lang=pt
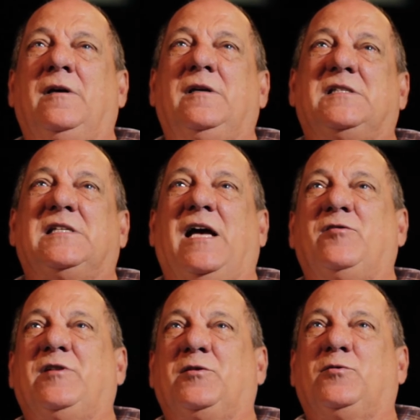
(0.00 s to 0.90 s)
ensaio
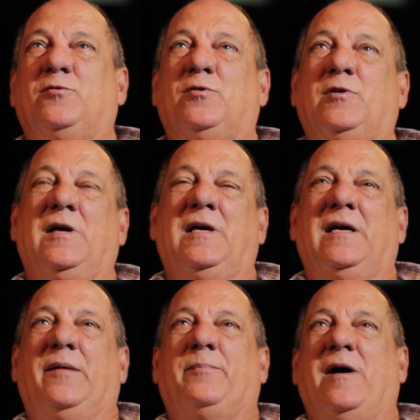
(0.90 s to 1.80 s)
de ator,
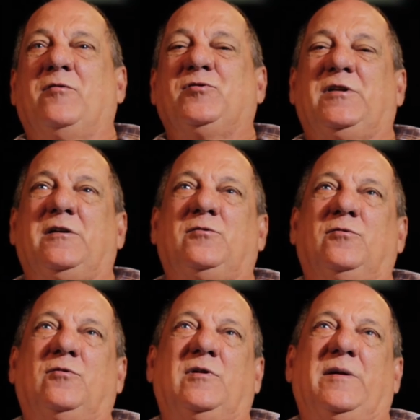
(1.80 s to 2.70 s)
é pago
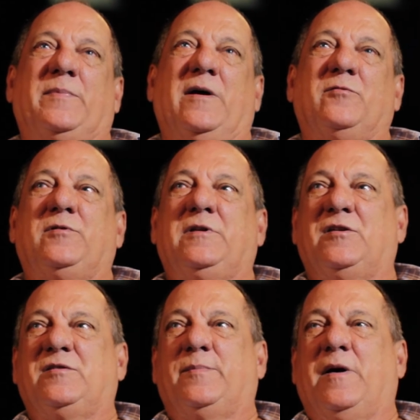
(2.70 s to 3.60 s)
diretor, é pago
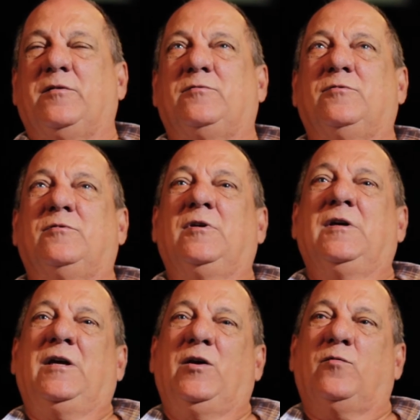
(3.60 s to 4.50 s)
texto, é pago tudo.
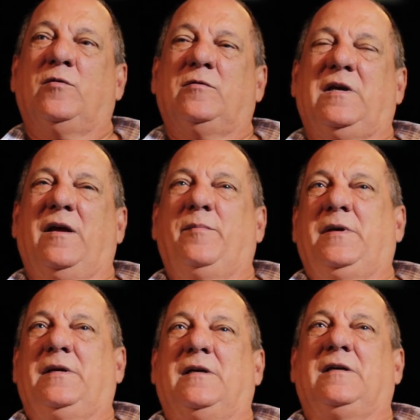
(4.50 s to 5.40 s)
E quando
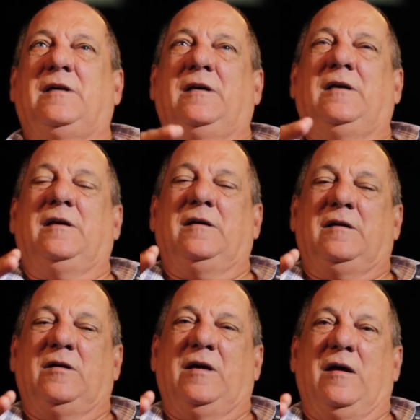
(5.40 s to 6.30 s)
termina que,
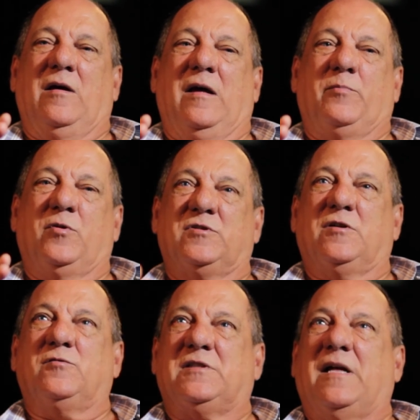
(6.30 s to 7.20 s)
que a, a,
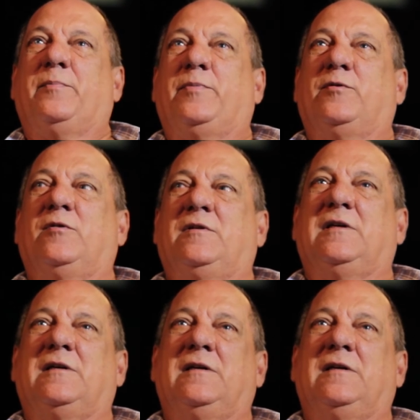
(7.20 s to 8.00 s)
produção está pronta,